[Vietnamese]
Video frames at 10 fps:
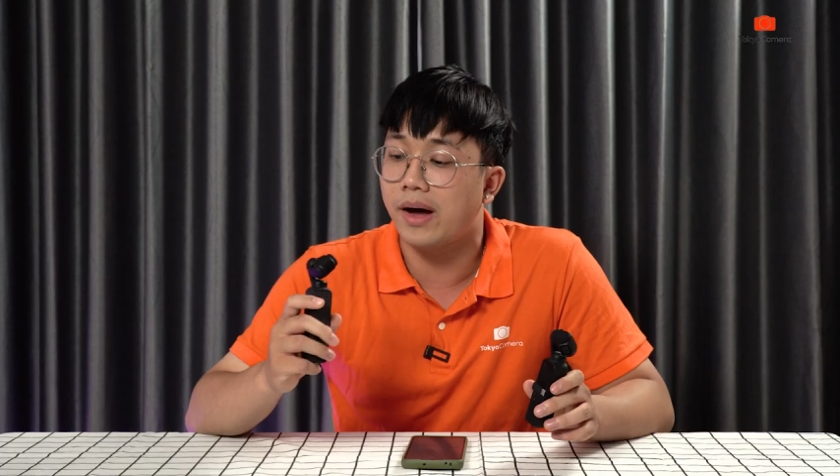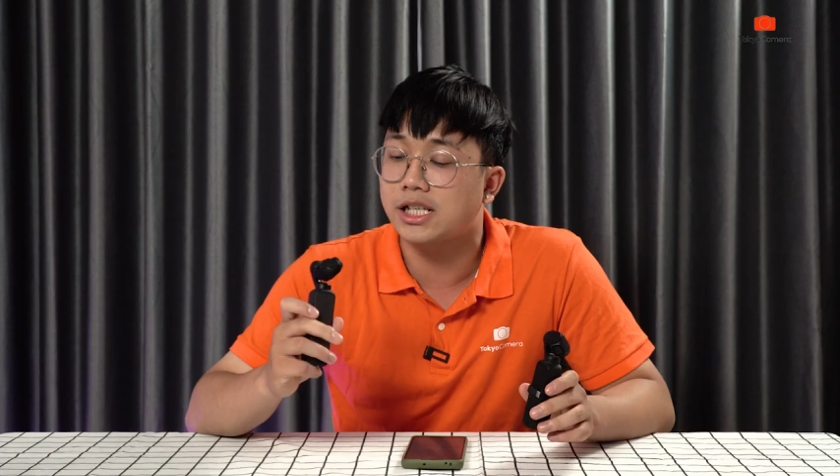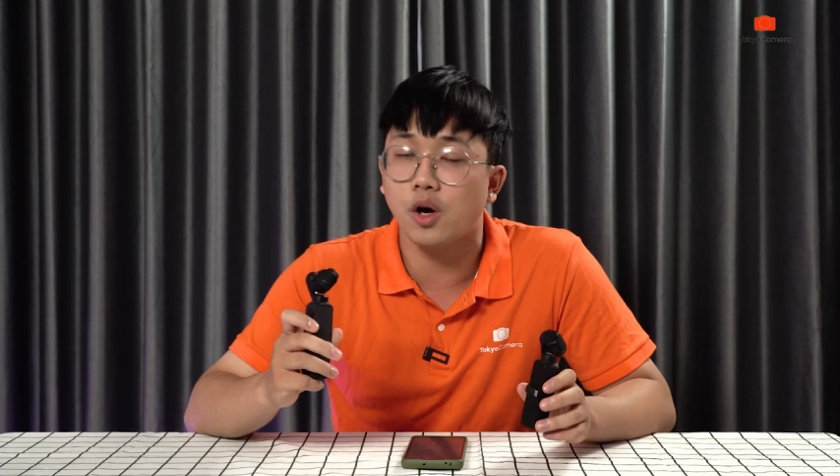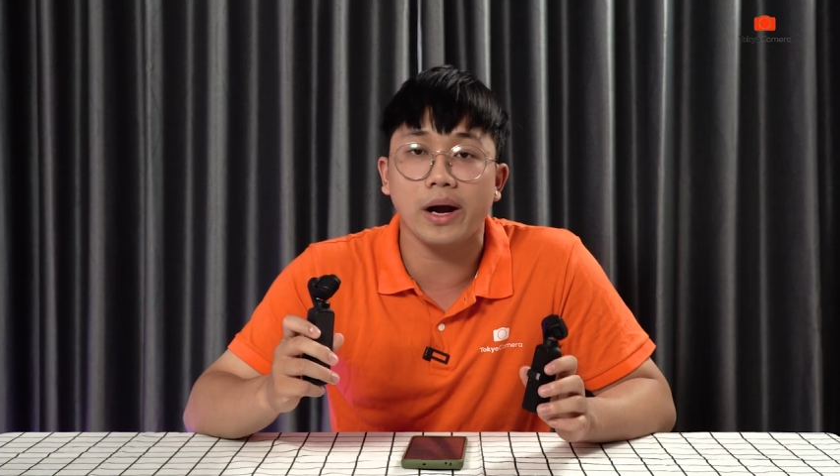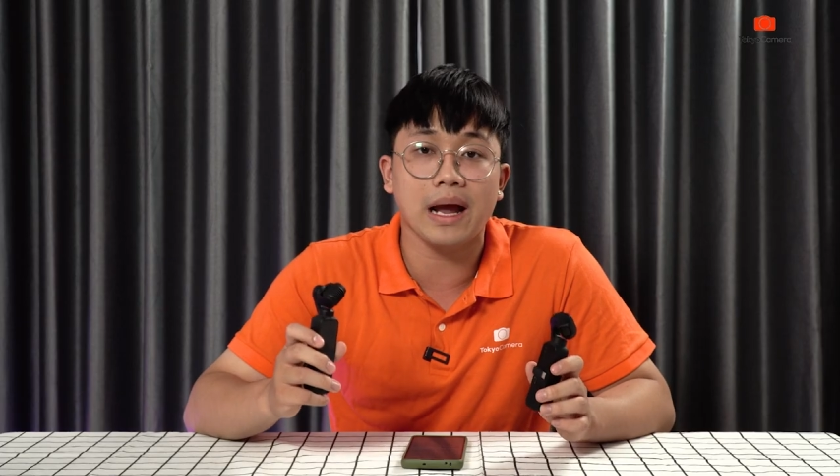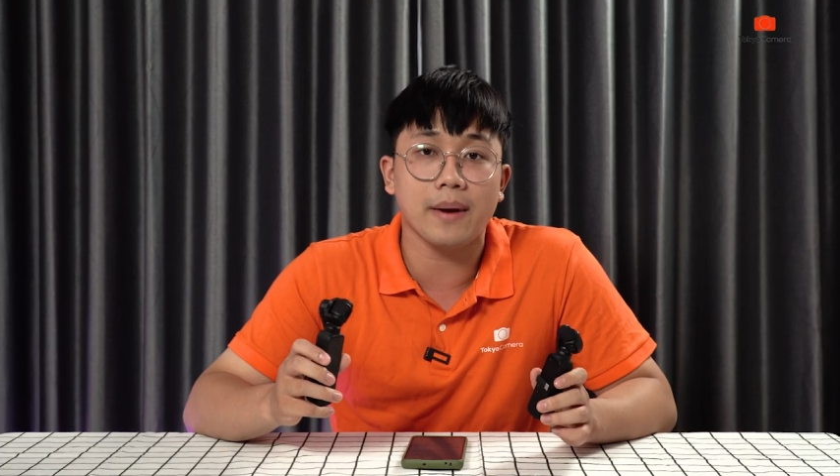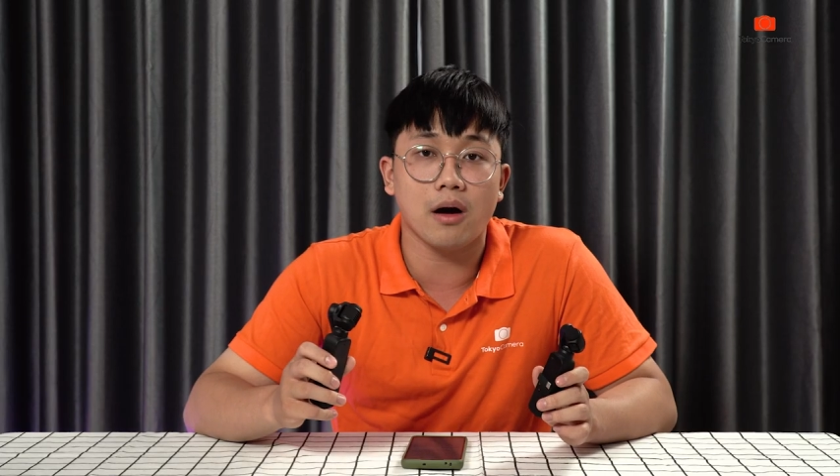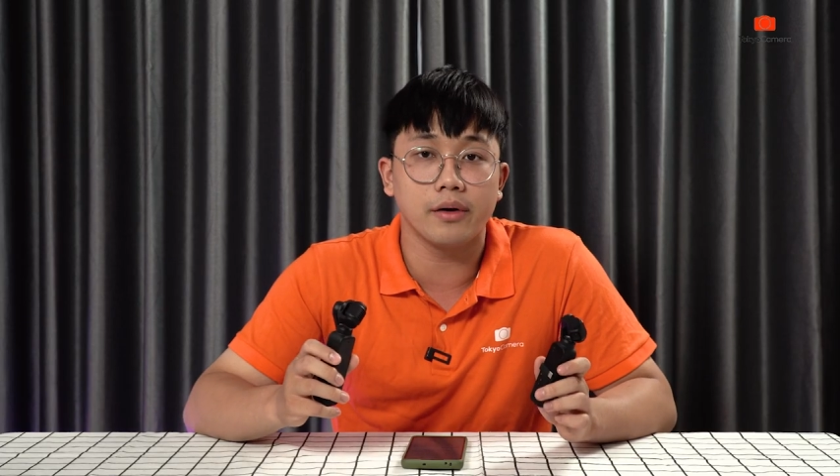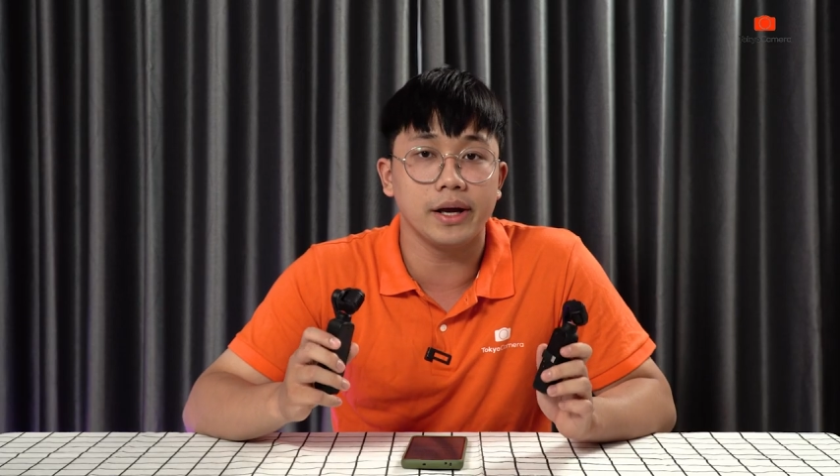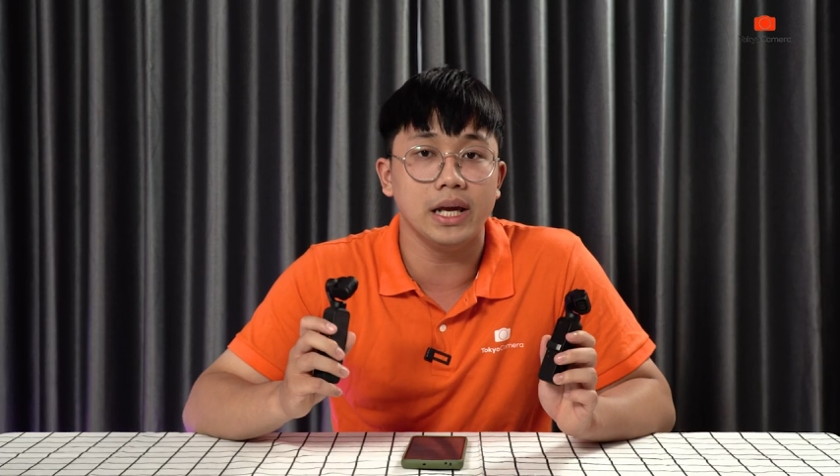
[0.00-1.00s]
Và cho anh em
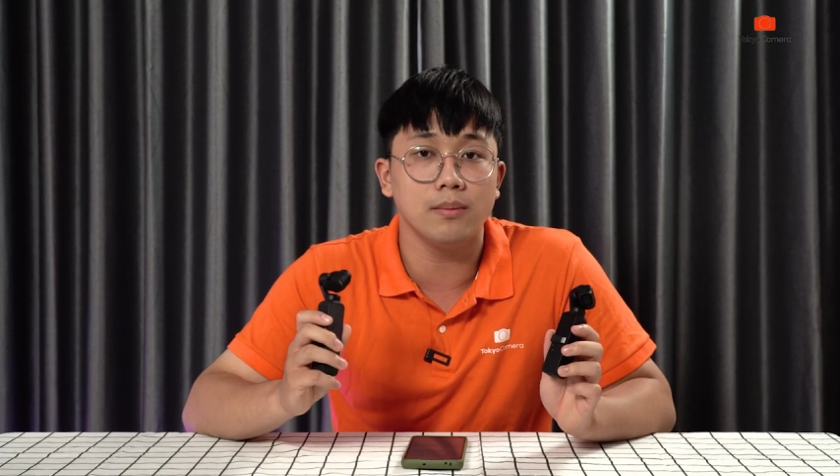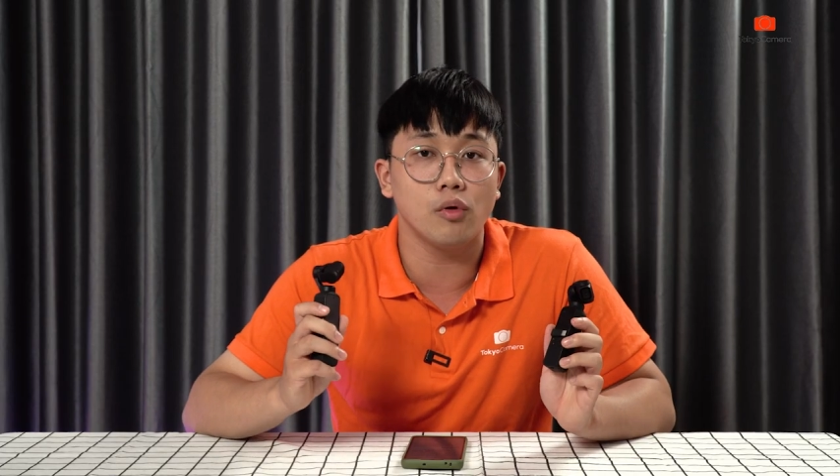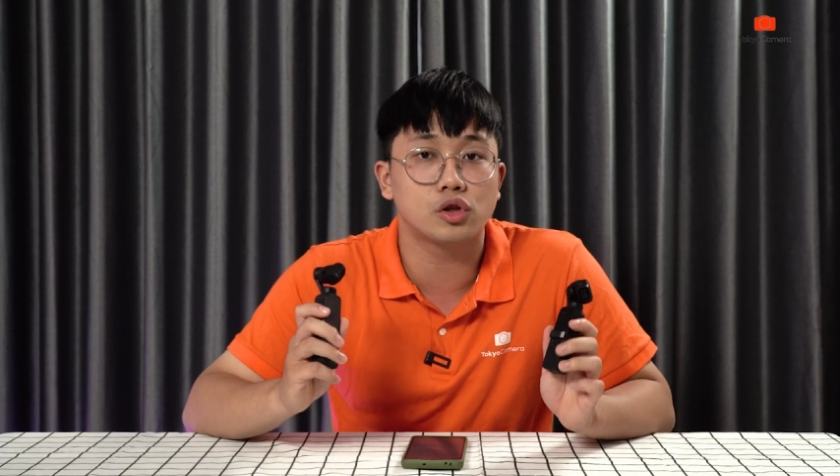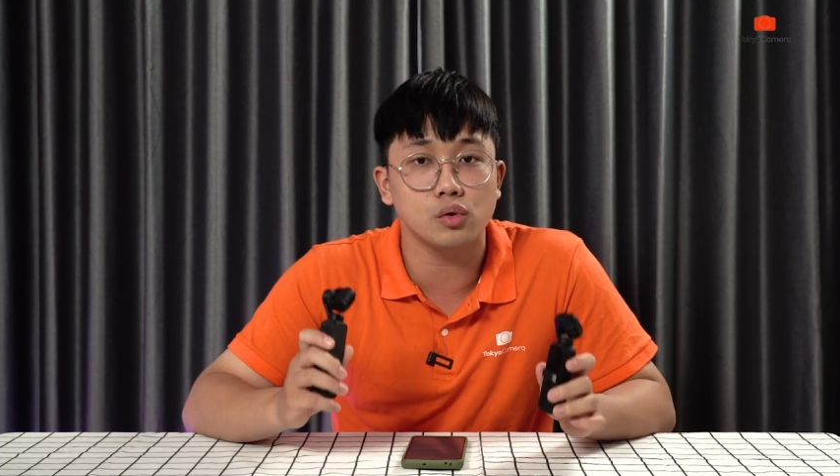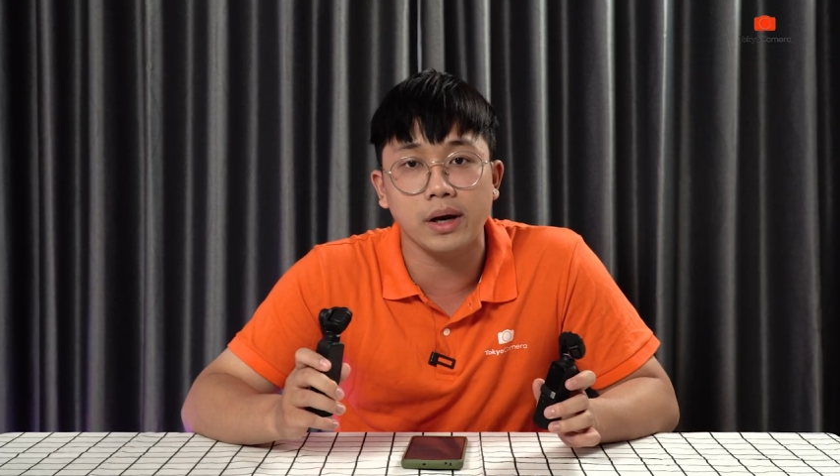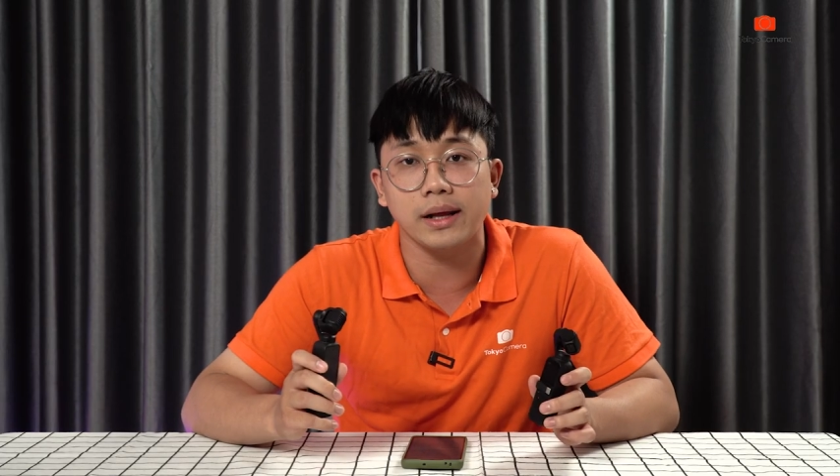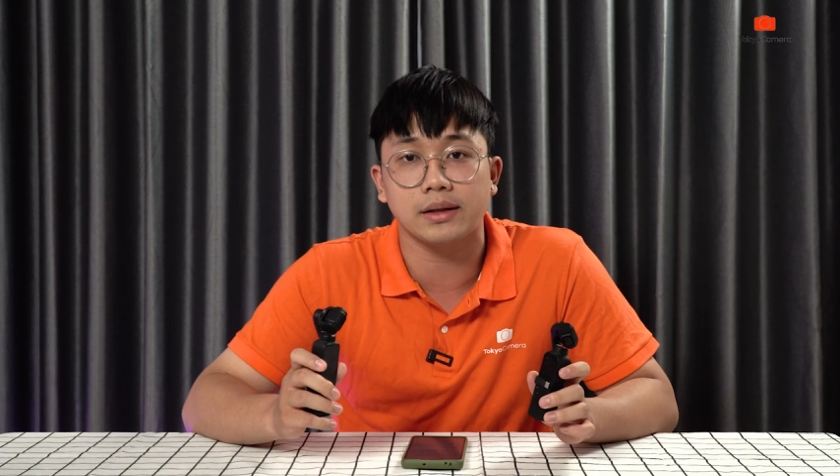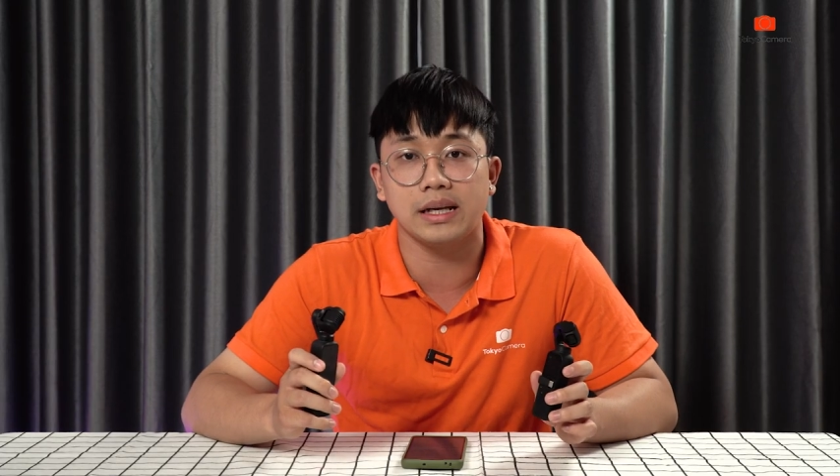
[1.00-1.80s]
nào để ý một chút ấy,